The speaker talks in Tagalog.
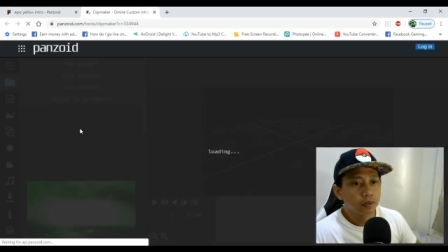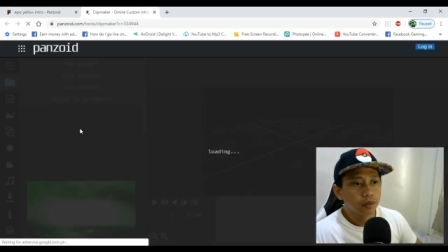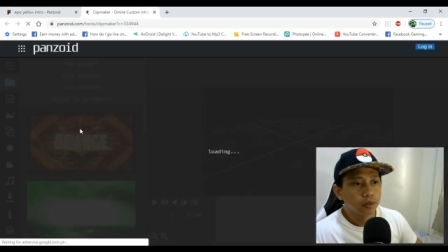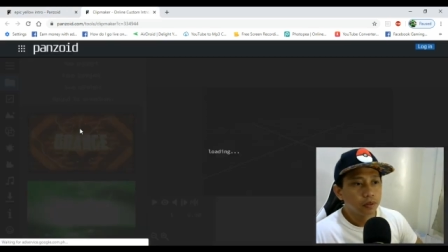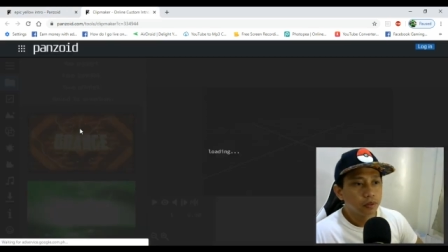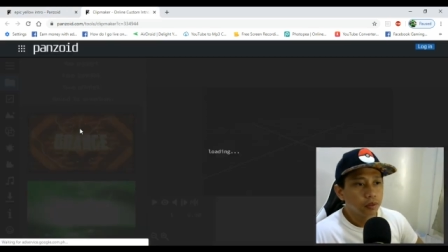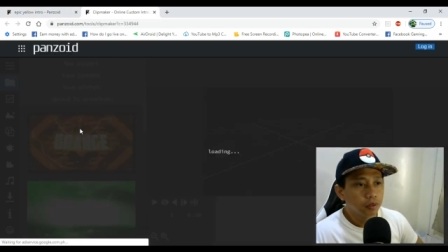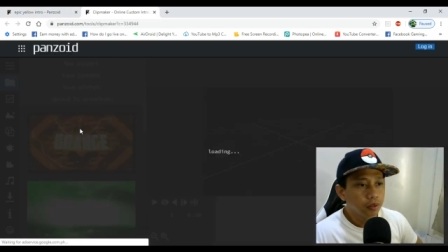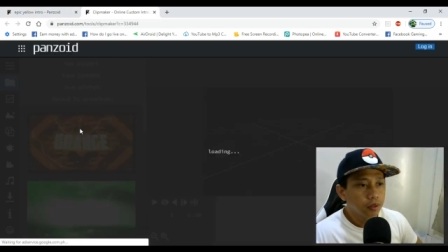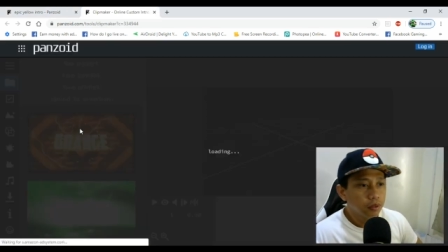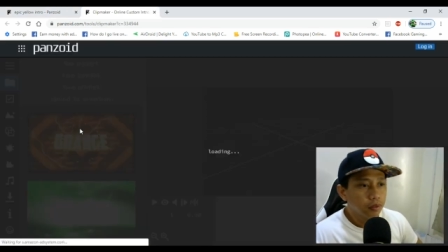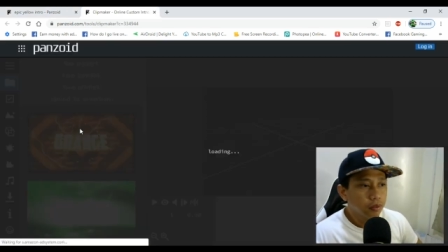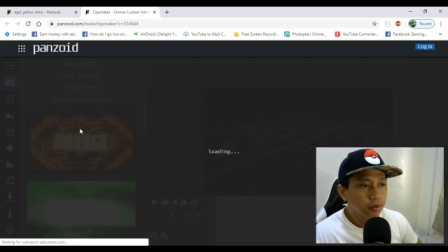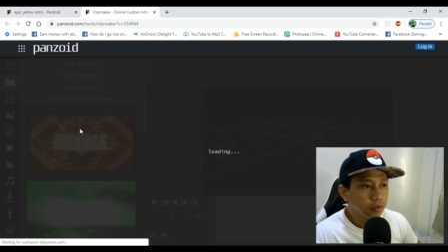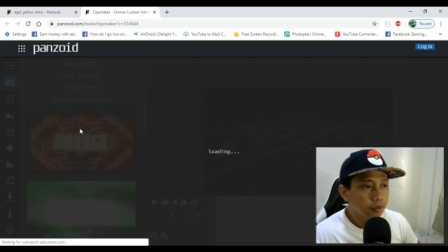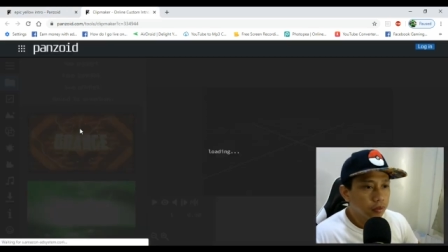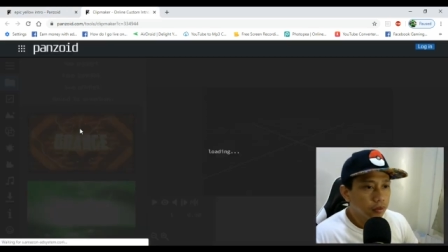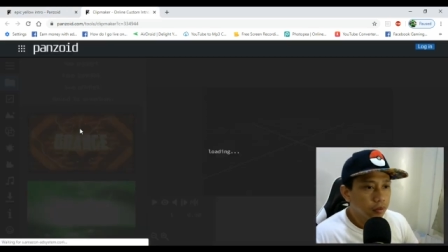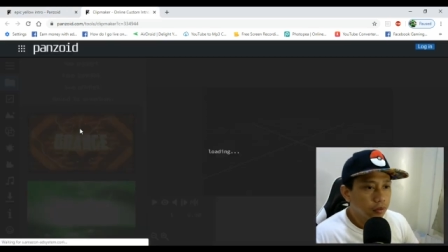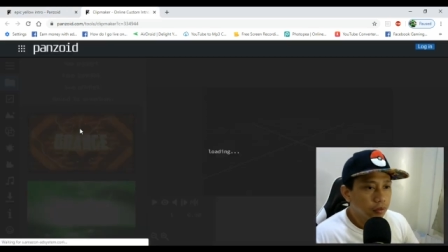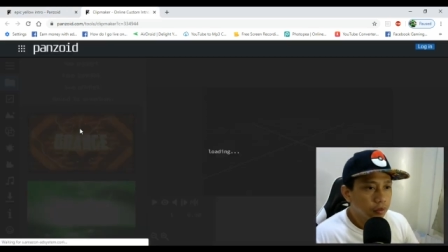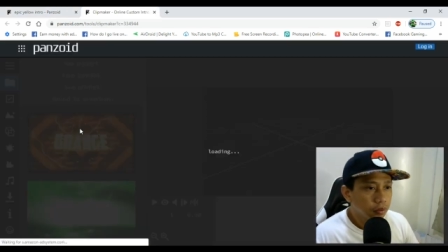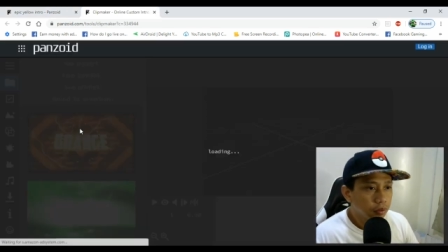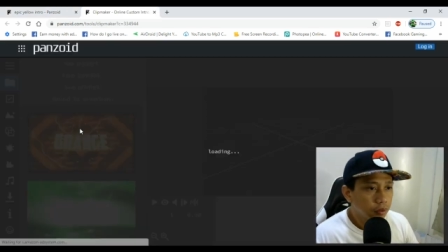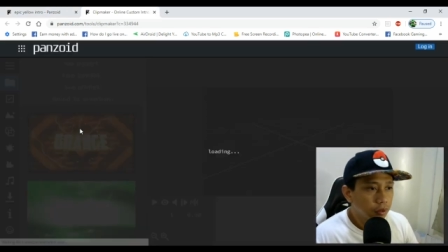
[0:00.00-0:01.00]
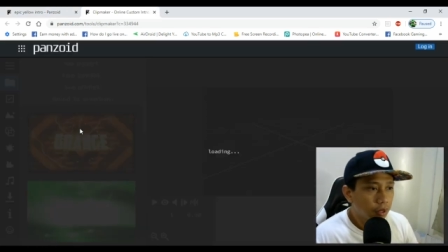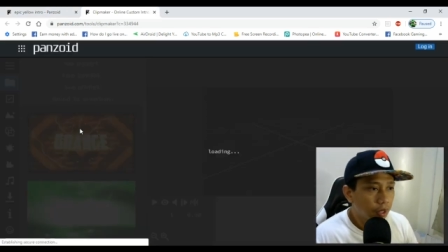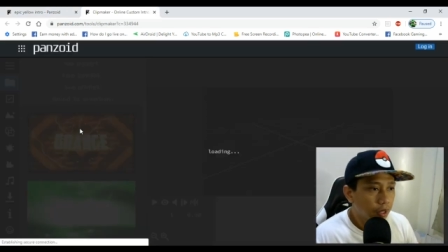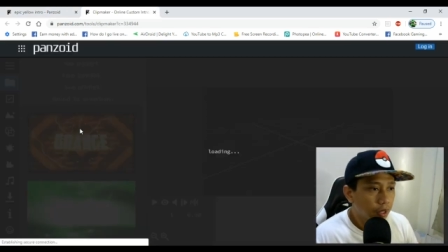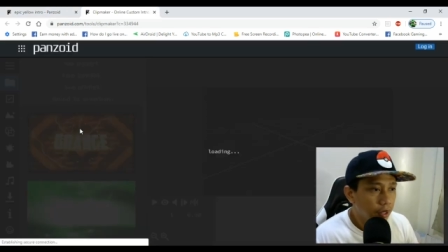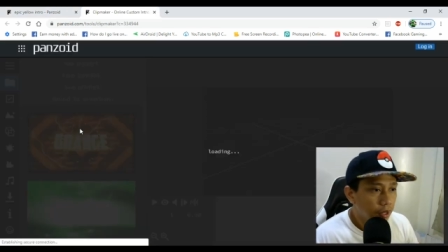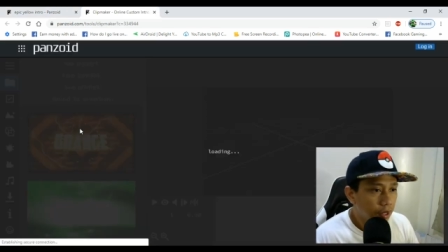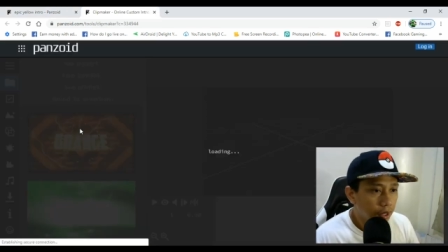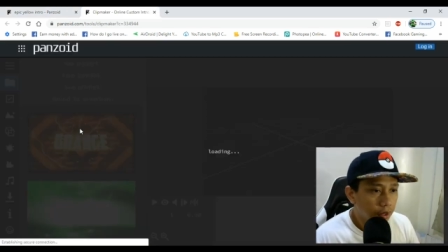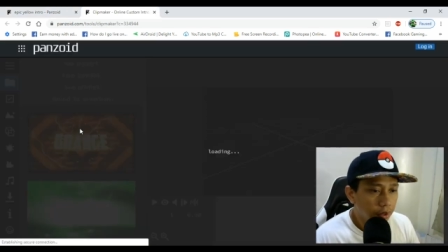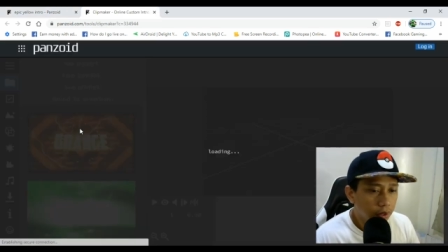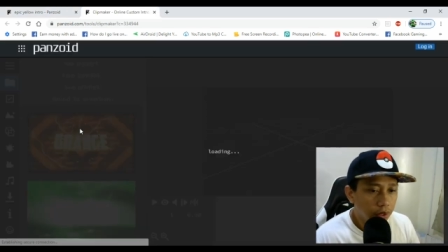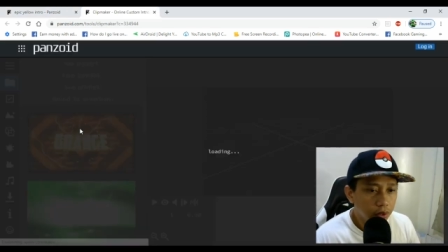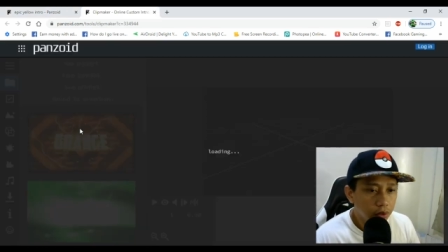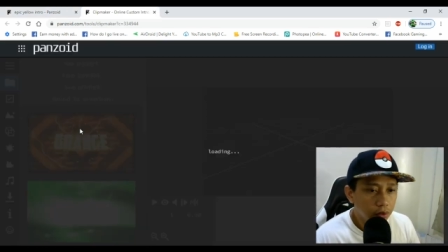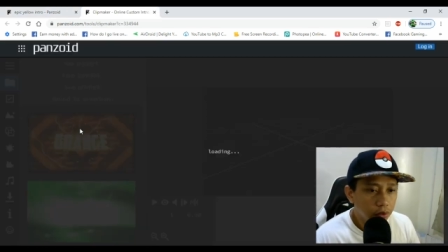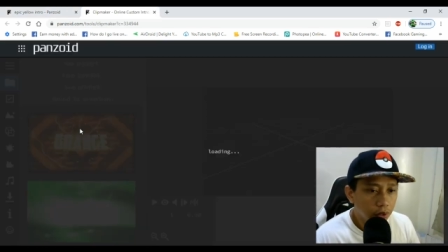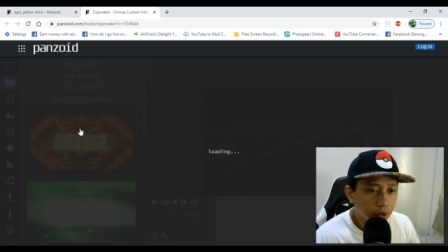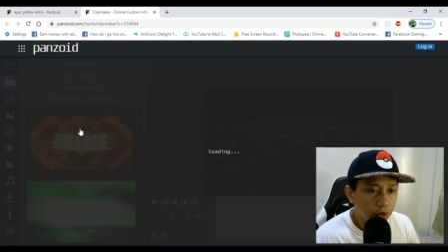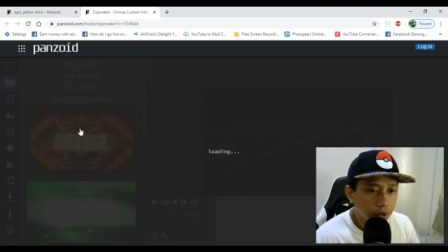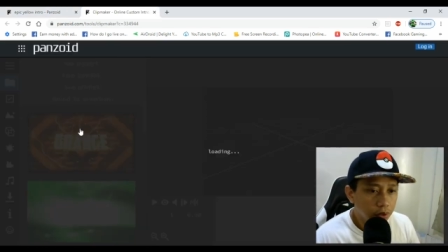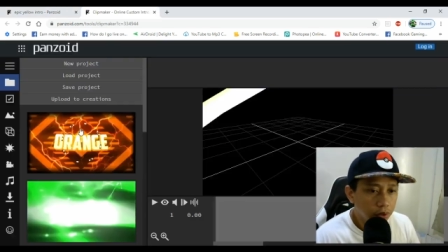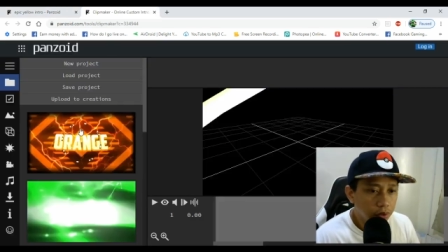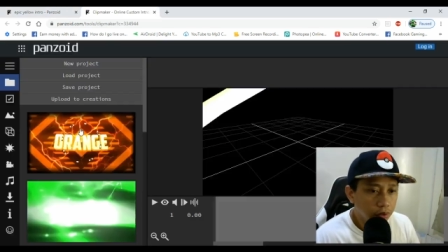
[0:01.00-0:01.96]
So, ngayon, try natin kung ano